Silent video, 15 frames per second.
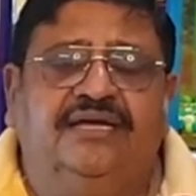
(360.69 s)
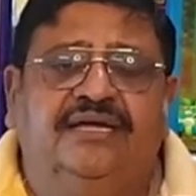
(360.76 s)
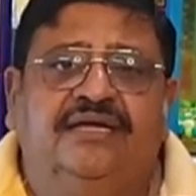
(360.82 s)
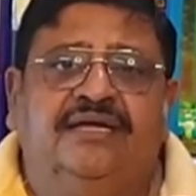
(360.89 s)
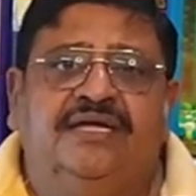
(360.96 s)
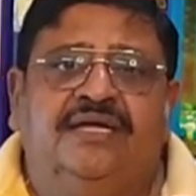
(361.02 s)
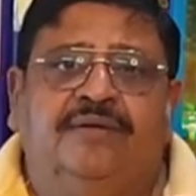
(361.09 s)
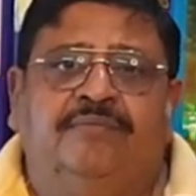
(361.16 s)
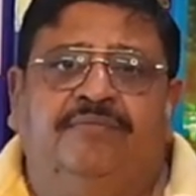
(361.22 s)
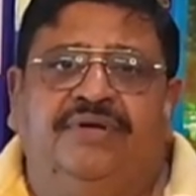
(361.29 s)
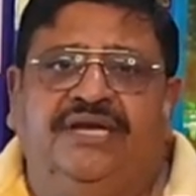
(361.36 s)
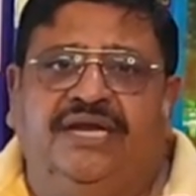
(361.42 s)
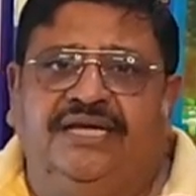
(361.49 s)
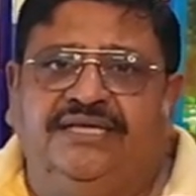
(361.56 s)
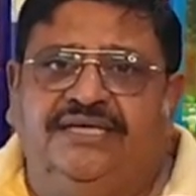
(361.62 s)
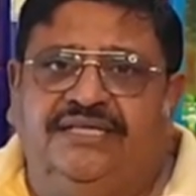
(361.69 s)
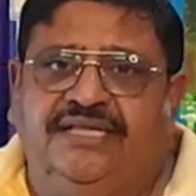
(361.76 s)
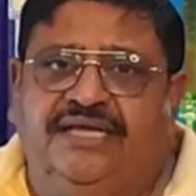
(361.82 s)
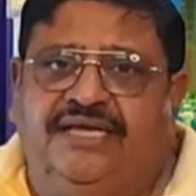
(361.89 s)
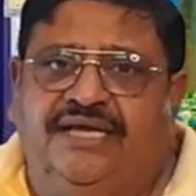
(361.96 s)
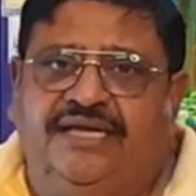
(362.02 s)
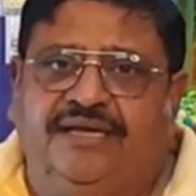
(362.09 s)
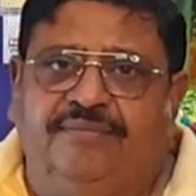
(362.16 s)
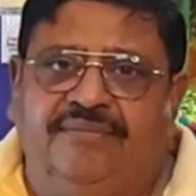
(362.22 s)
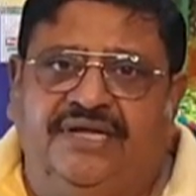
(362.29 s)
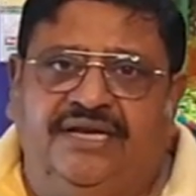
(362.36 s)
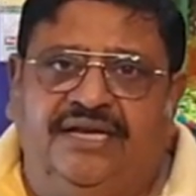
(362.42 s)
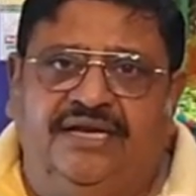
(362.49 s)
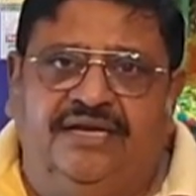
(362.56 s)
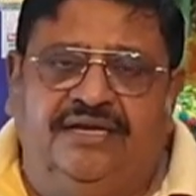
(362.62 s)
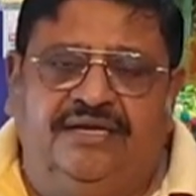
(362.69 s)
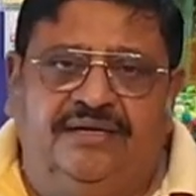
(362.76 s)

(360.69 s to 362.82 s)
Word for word: के बिना ये देखे कि मेरे